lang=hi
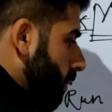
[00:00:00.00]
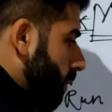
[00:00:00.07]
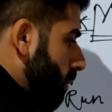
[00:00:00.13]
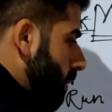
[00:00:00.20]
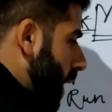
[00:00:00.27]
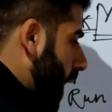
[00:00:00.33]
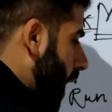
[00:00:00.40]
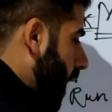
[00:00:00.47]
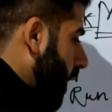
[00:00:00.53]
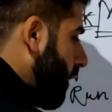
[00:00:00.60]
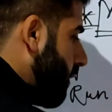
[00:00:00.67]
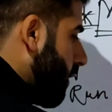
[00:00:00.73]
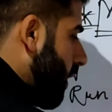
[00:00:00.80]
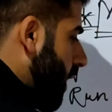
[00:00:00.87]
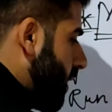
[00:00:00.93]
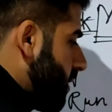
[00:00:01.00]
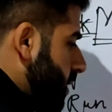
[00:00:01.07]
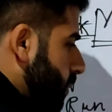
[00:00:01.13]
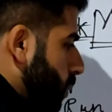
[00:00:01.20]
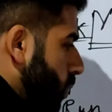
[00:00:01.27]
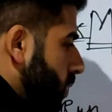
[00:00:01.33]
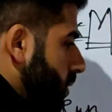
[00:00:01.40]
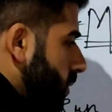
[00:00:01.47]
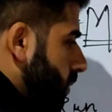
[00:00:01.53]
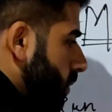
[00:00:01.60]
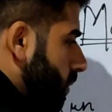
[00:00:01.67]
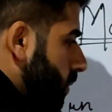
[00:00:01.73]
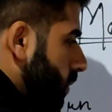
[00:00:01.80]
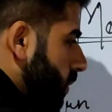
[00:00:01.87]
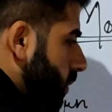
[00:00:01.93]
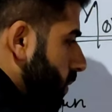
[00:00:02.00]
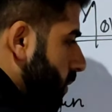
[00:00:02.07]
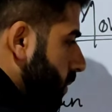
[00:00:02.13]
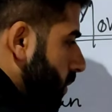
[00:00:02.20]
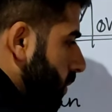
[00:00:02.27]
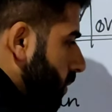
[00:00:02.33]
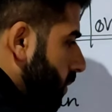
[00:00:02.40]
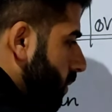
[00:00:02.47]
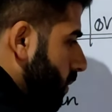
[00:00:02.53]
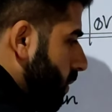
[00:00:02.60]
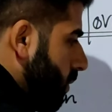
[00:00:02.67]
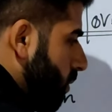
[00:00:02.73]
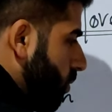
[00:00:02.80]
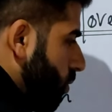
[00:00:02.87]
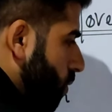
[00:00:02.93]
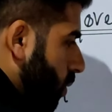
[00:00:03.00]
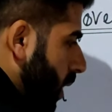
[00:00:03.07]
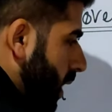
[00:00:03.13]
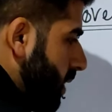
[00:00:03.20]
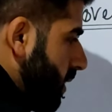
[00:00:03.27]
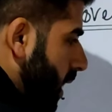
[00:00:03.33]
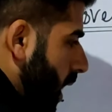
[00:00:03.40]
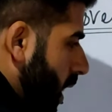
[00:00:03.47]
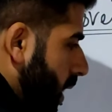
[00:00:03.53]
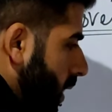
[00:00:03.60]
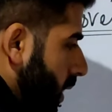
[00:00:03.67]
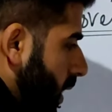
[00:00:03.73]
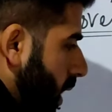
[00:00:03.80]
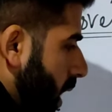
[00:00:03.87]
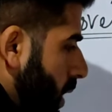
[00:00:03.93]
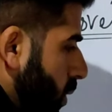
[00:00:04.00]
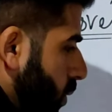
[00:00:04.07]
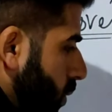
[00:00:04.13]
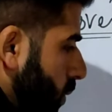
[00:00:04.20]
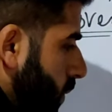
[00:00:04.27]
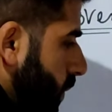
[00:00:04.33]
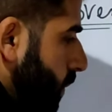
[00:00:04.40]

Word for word: मैं आज लेट सपोज 16 साल का हूँ